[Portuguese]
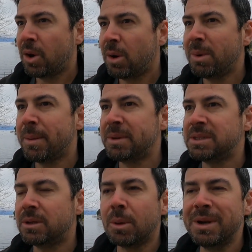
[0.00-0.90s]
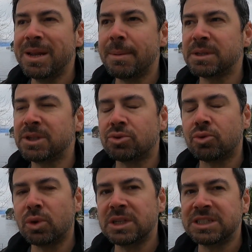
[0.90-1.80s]
Eu não me lembro, eu não me lembro se
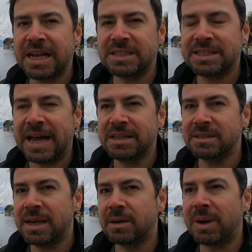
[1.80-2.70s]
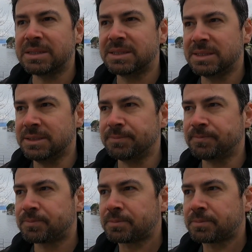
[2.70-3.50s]
todas as cidades eram assim.